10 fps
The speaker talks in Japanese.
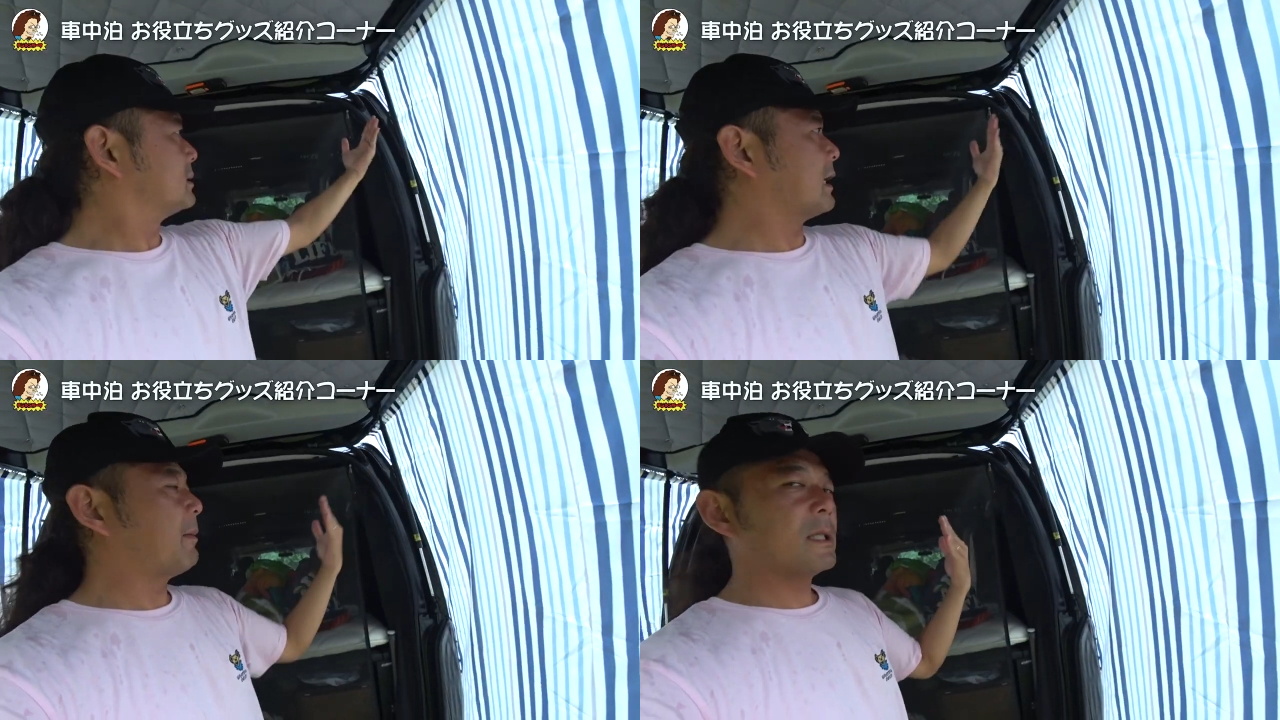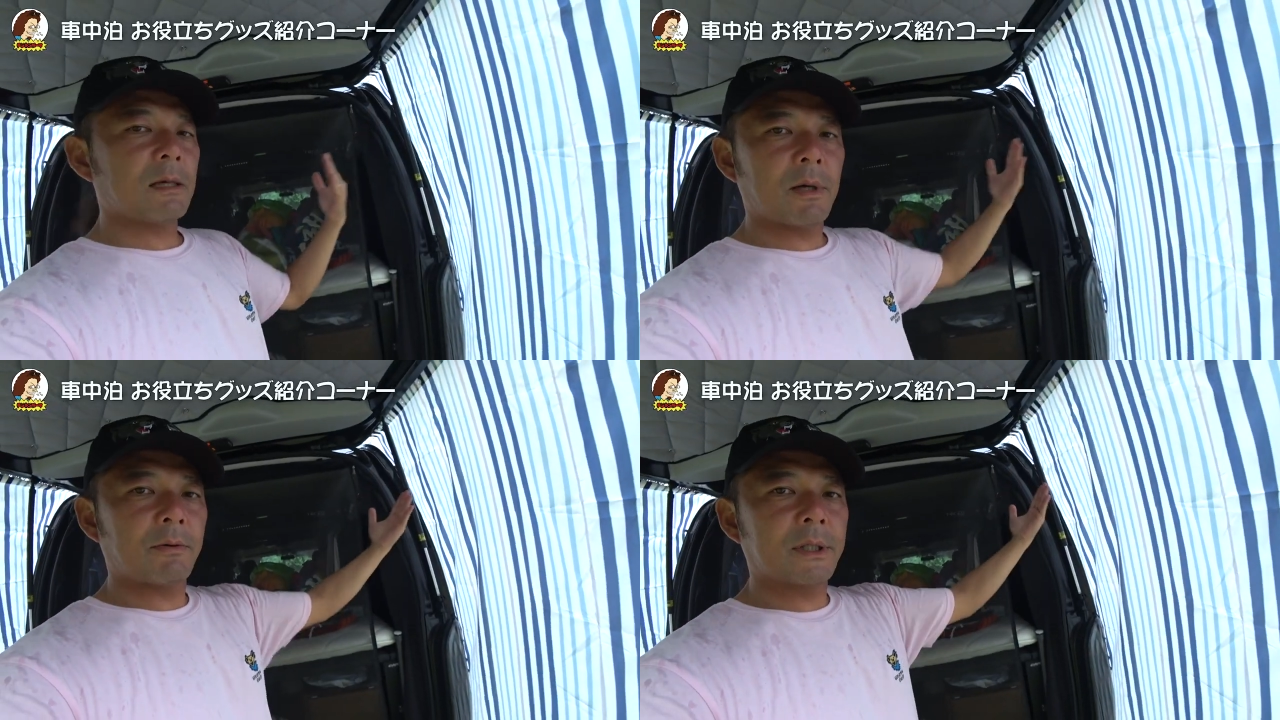
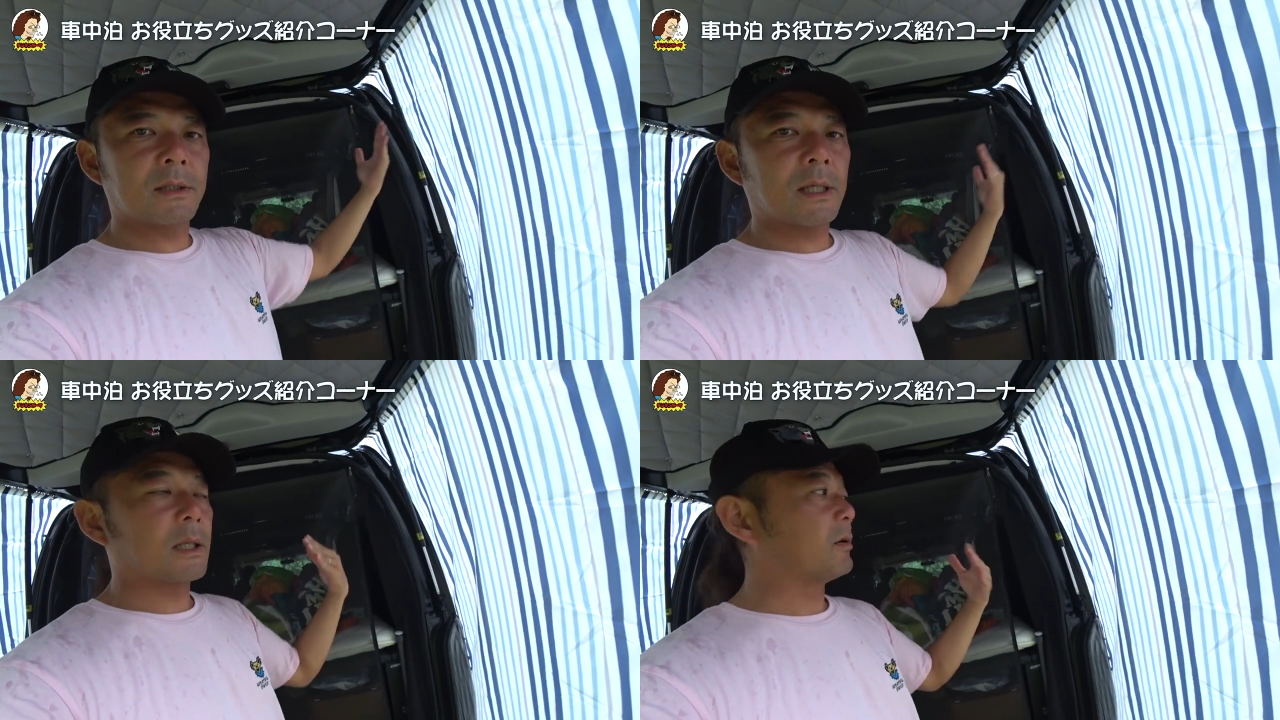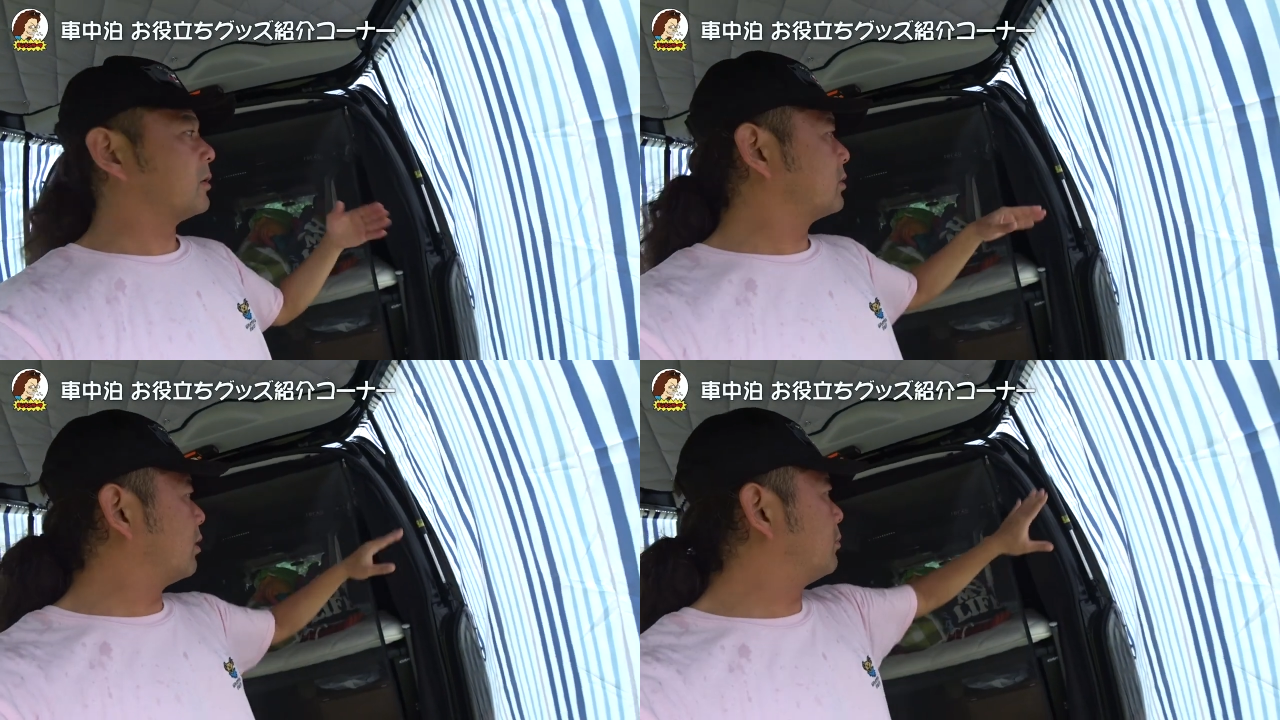ザバザバ吹きつけてく
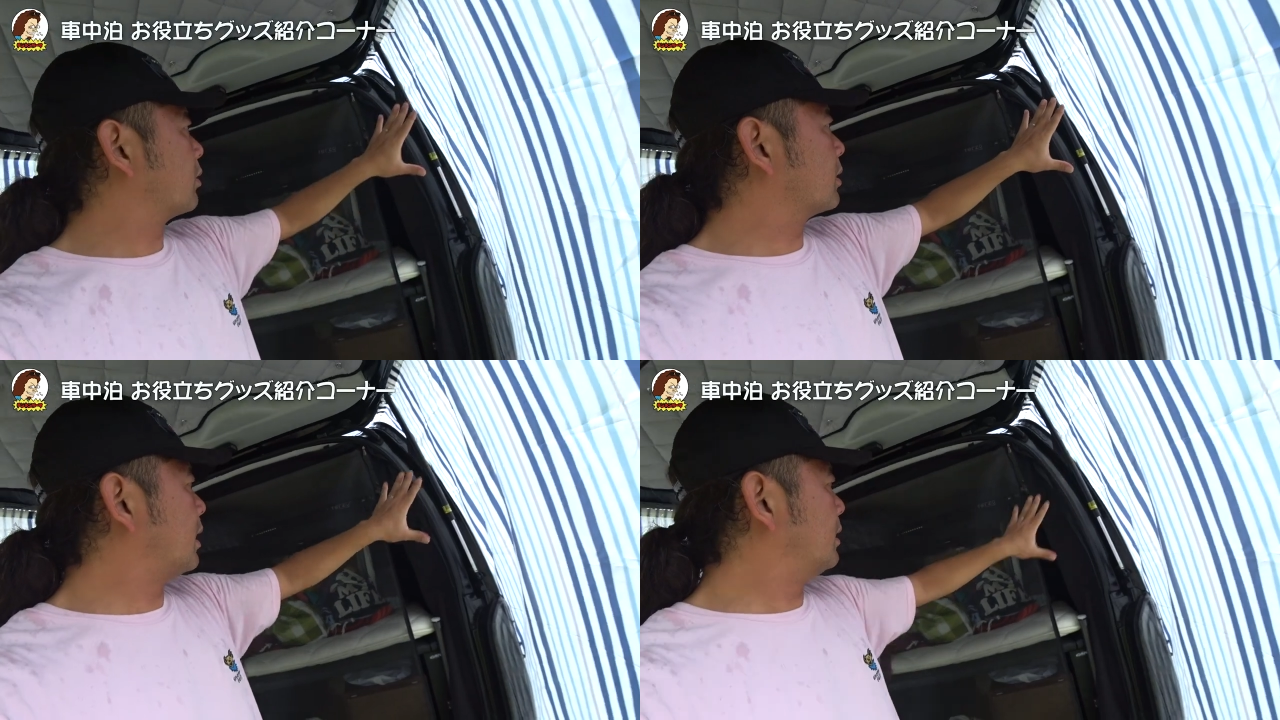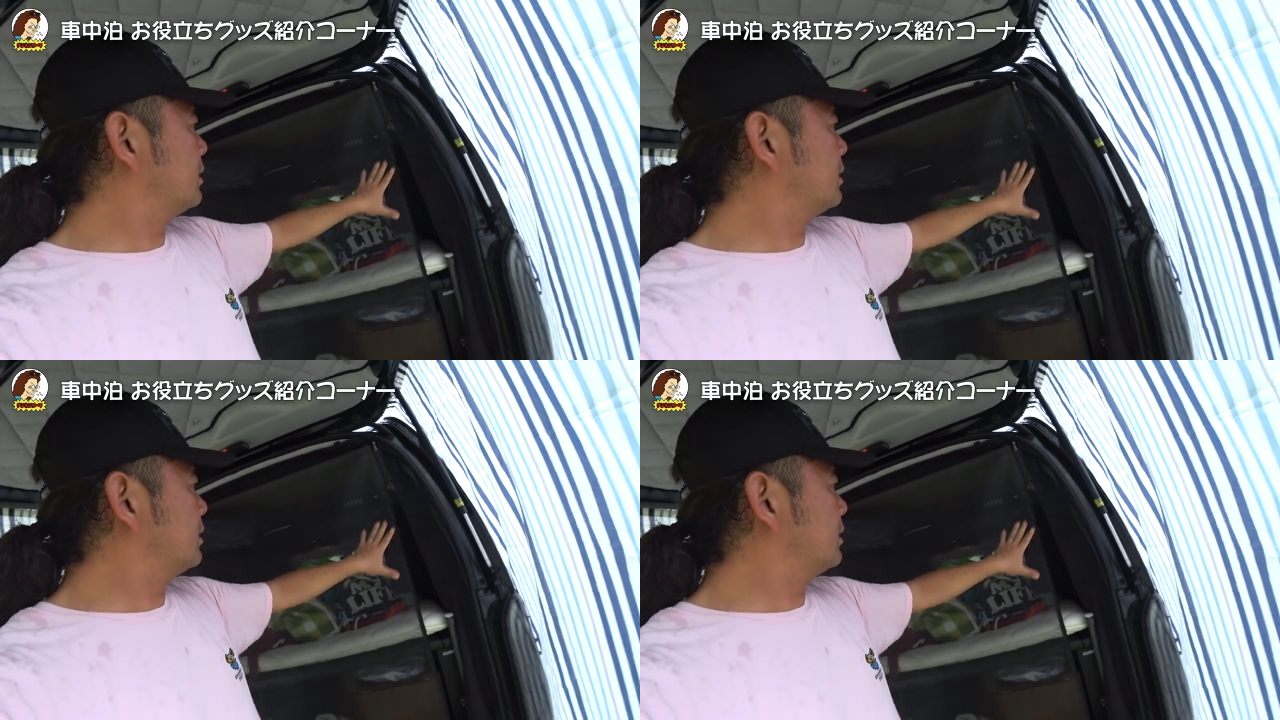るともう